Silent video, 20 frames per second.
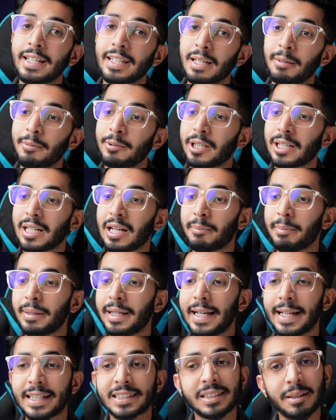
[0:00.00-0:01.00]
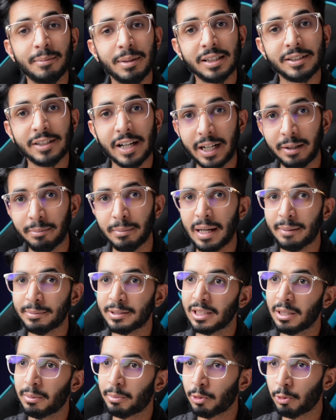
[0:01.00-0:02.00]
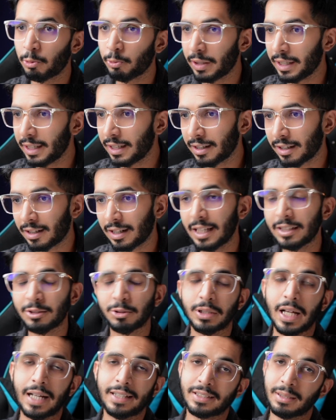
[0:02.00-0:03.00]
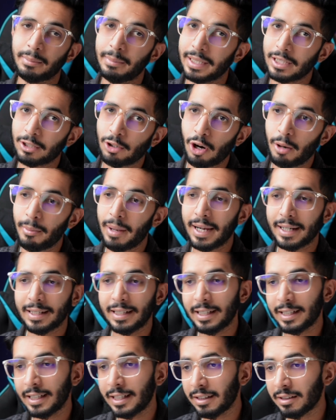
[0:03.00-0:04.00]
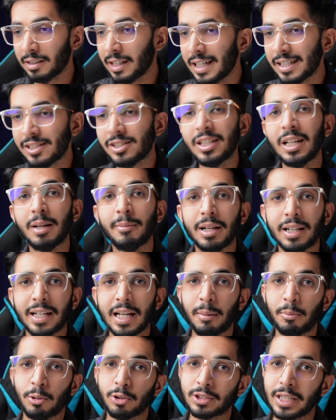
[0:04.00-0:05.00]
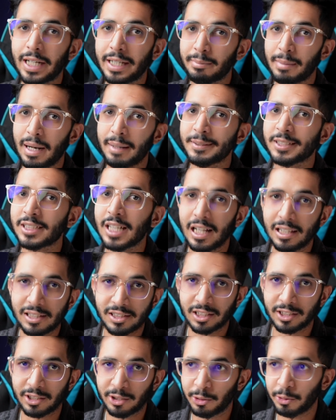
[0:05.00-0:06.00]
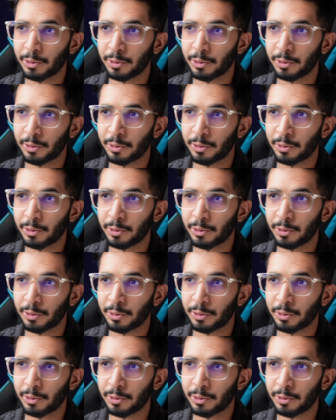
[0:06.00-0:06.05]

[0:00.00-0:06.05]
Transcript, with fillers: है कि अभी तक यहाँ पे एक्स एम एल साइट मैप से अप्रूव नहीं कर रहा है सो दैट्स अ बिग ड्रॉबैक लेकिन एच टी एम एल के आप लोग साइट मैप्स डाल सकते